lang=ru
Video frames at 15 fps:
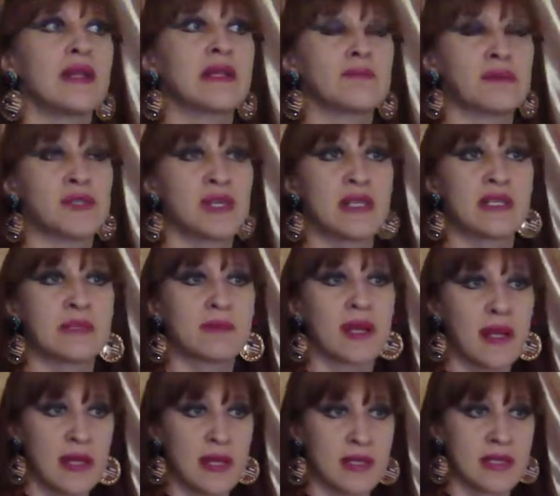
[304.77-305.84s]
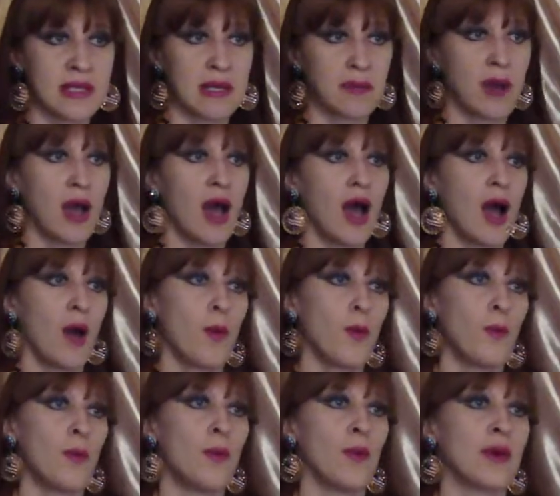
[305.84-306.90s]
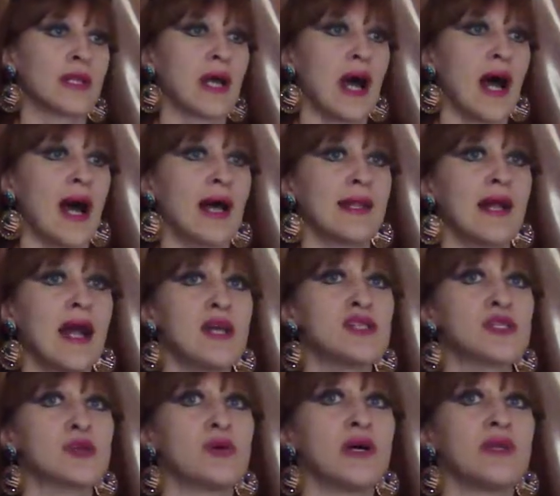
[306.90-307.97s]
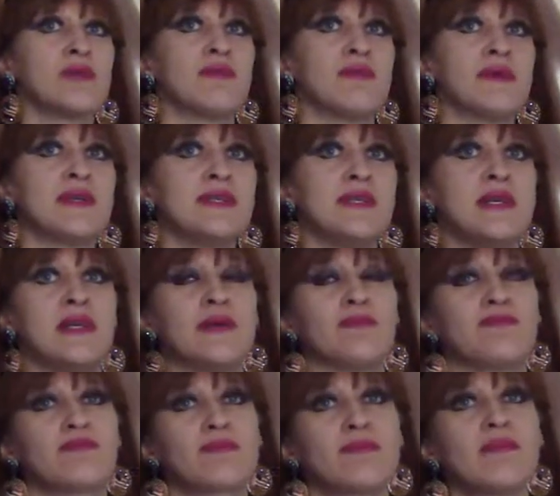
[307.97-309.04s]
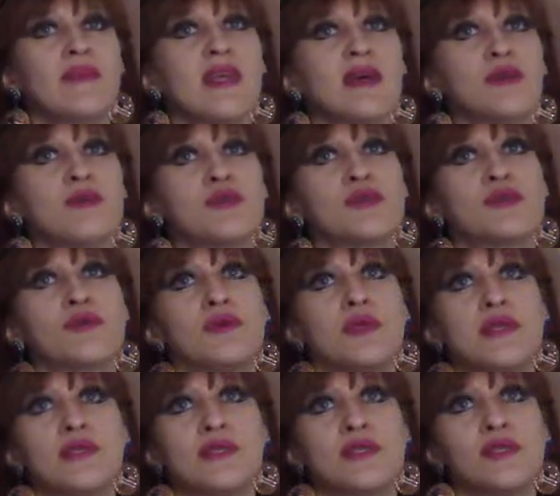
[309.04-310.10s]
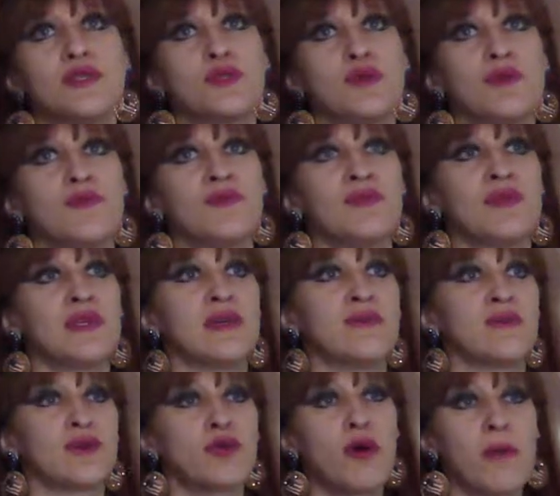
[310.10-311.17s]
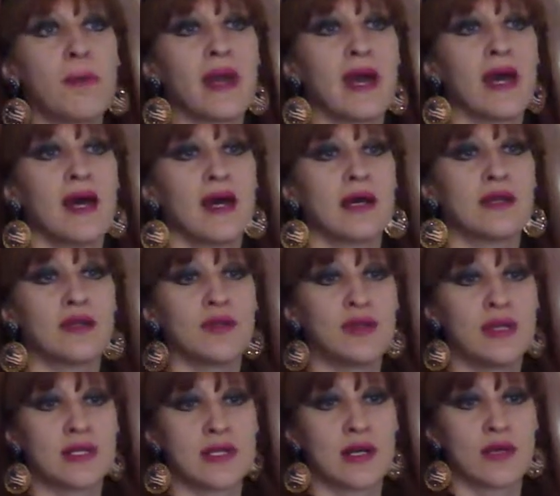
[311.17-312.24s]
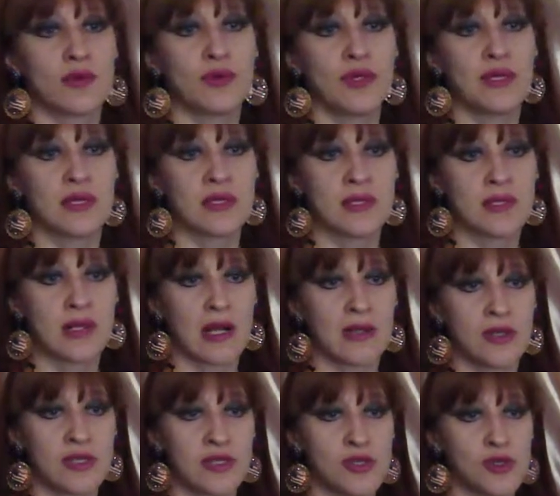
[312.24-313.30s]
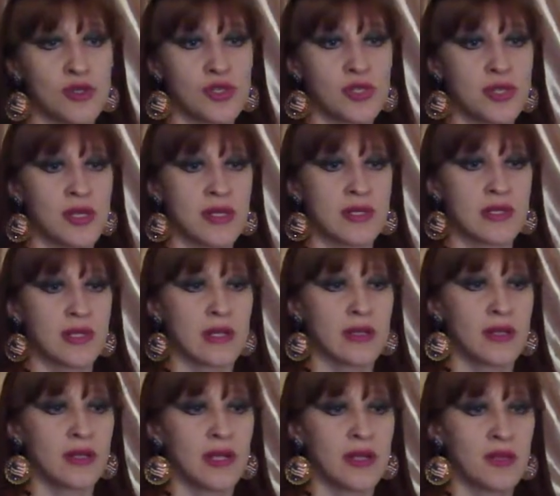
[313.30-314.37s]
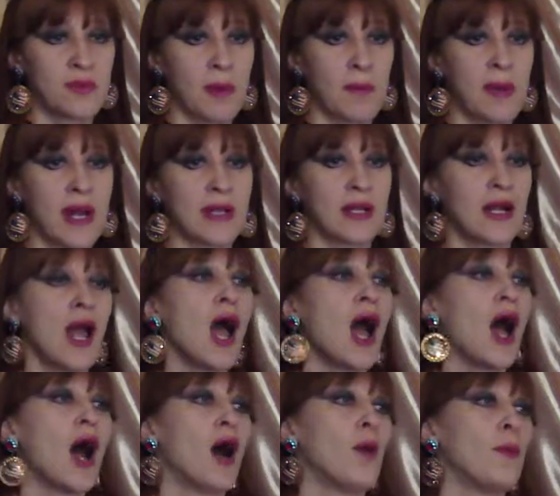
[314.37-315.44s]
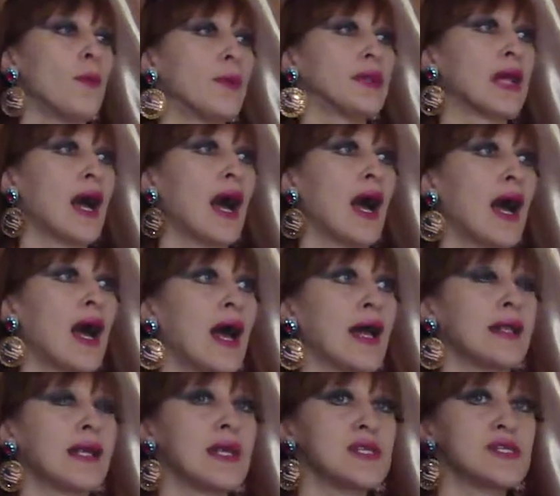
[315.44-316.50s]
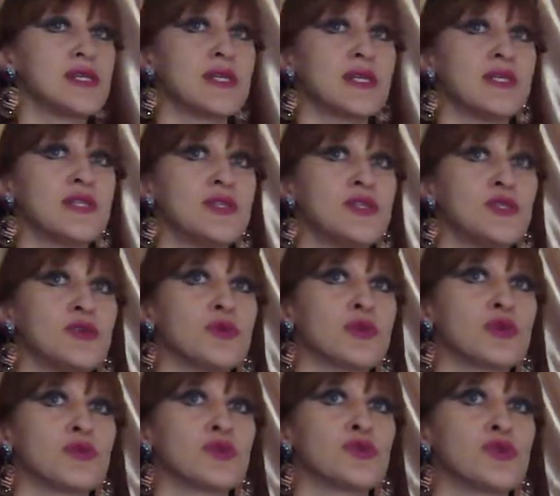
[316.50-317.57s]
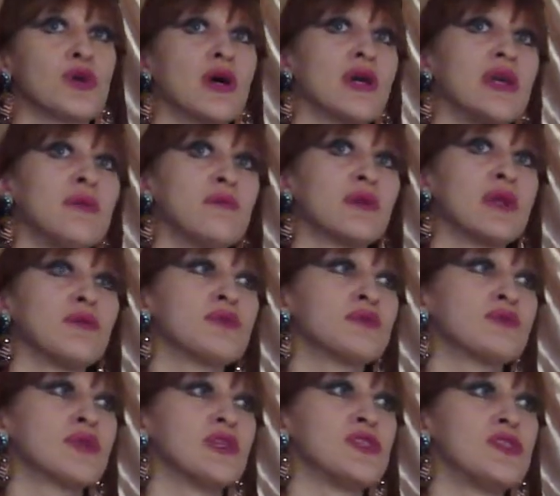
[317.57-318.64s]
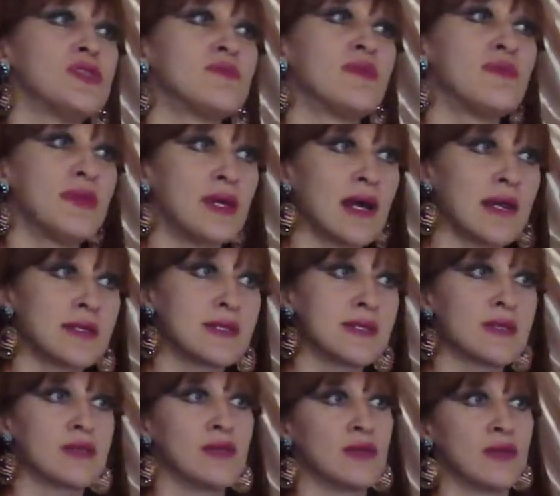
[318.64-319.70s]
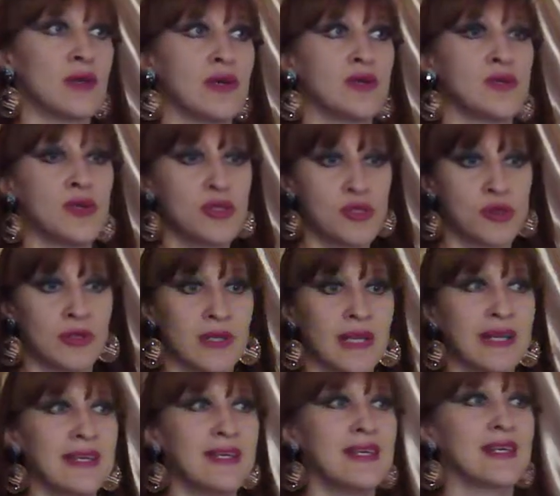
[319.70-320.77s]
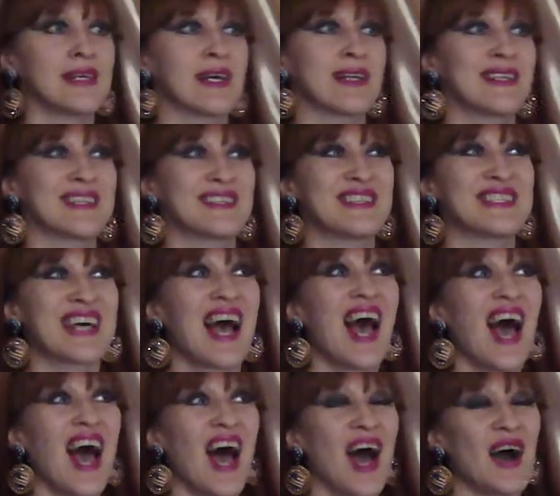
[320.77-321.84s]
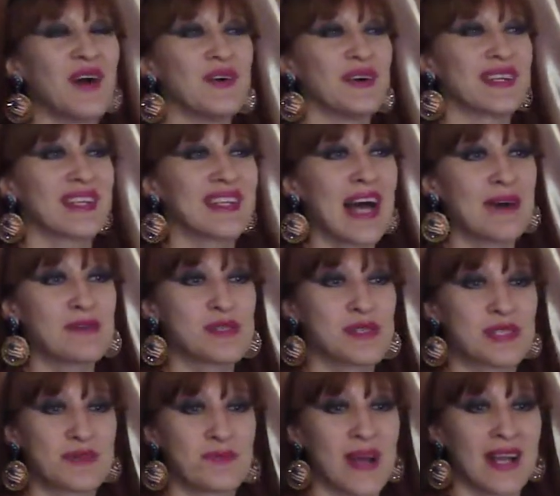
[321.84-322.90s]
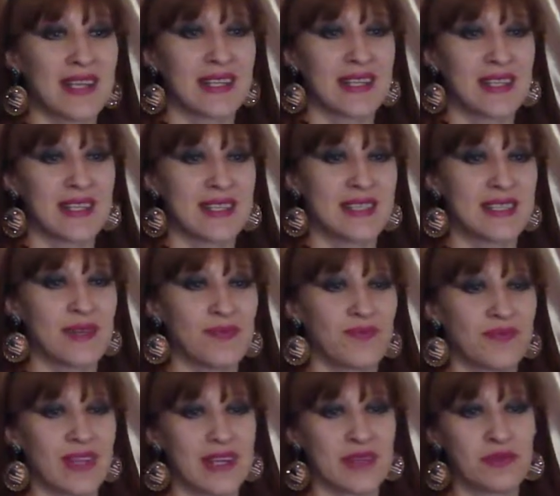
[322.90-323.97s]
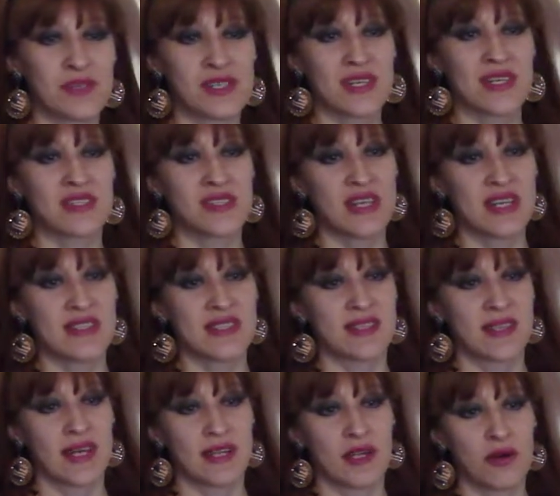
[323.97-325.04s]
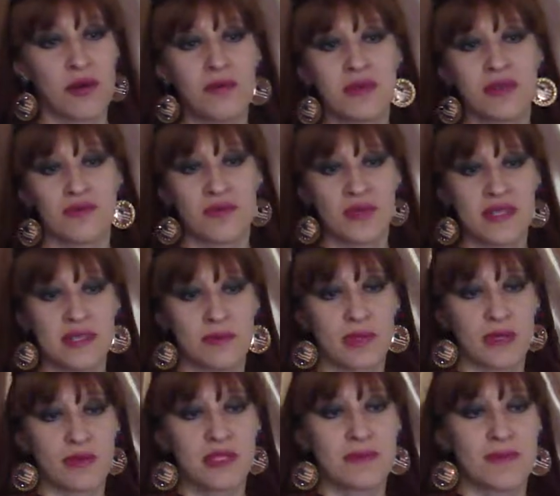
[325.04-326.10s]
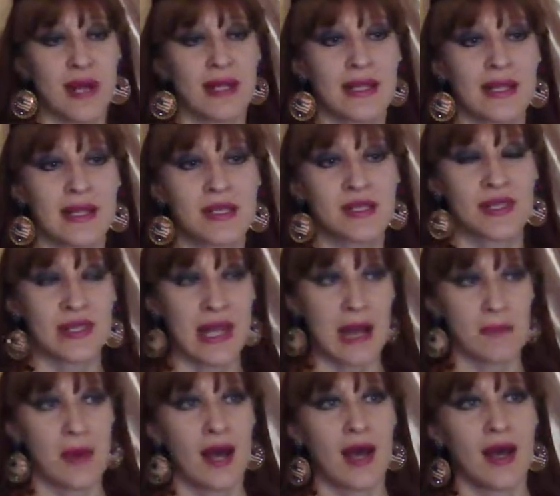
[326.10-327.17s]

это по частным коллекциям. Вот, а дальше они вывозили то, что есть еще в Европе, это несколько других стран, есть еще четыре страны, где они попрятали. Вот. А дальше есть еще то, что им удалось утащить в африканский, на черный континент, как называется. Вот. И там еще спрятано есть. Тоже часть санитарной комнаты фрицам удалось спрятать даже там.